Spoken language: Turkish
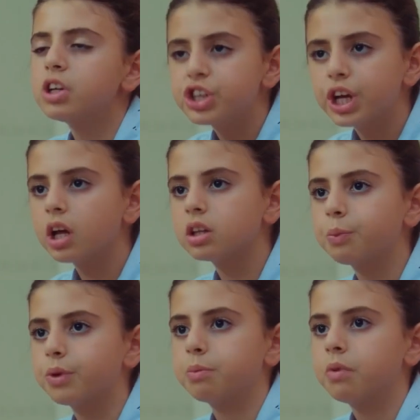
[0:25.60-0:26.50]
ben şeyi
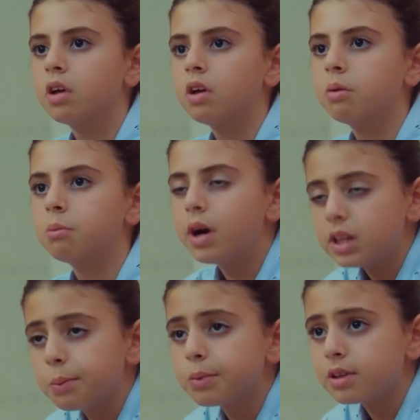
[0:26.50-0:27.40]
anlamadım.
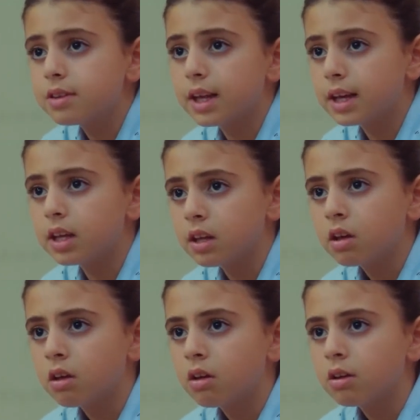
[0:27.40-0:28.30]
Madem kız zengin
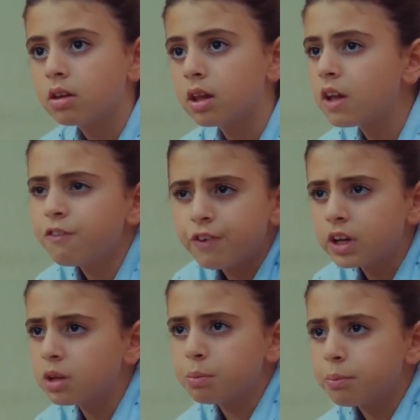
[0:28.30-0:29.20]
neden
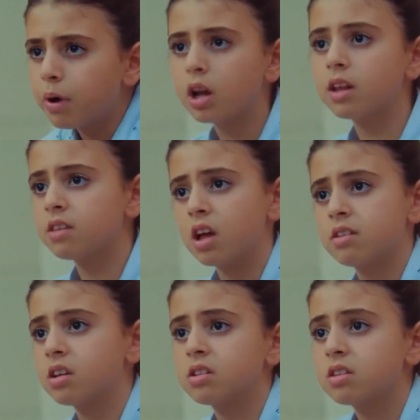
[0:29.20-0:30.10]
fakir bir mahalle
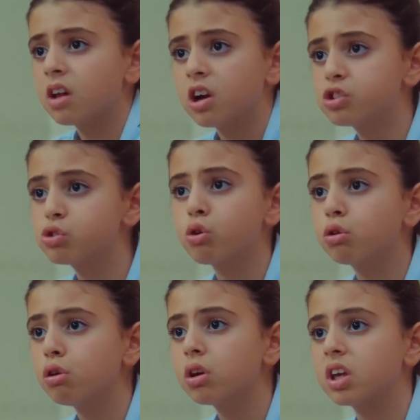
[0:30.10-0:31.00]
serserisine aşık
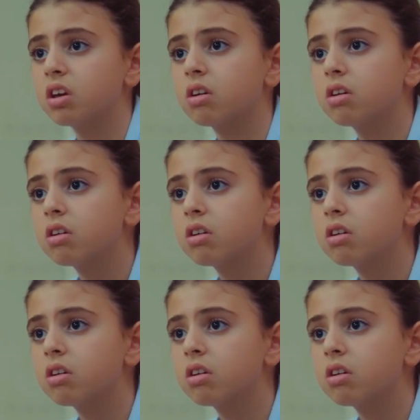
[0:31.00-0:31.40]
oluyor ki?